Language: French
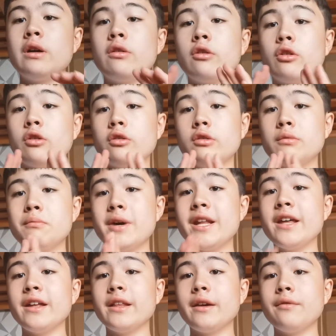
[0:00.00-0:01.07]
Alors,
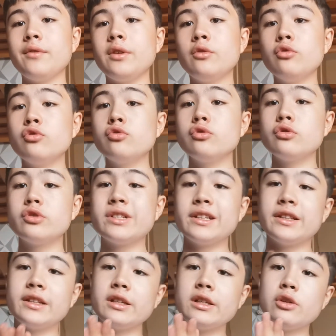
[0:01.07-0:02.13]
ma dernière vidéo,
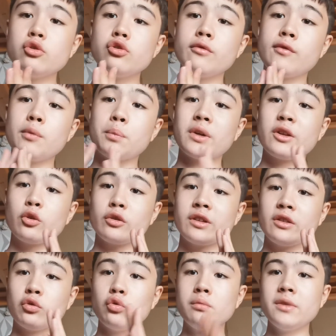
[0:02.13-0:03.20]
c'était là où je vous
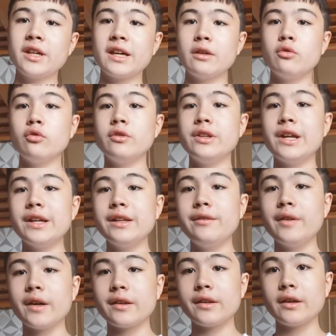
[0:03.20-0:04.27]
présentais tous mes cadeaux
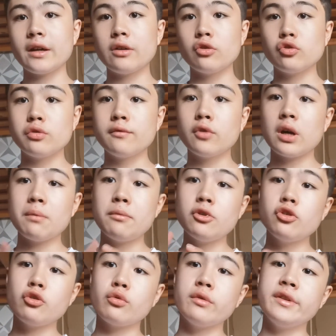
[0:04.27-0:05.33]
d'anniversaire. Alors, je vous rappelle,
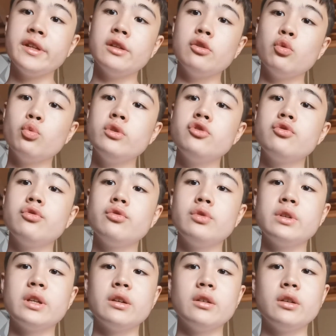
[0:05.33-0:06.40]
je suis né le 8
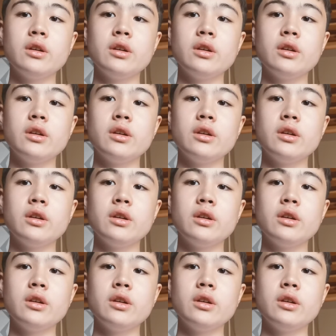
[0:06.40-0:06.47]
juillet